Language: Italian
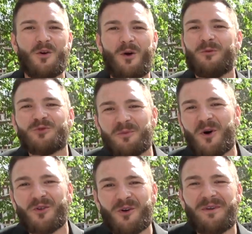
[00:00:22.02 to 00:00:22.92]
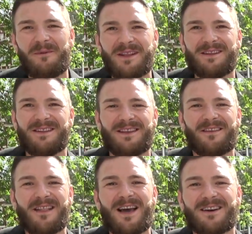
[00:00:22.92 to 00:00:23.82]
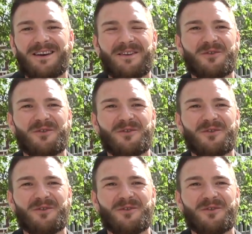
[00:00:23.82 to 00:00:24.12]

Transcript: ho avuto modo ovviamente di testarla.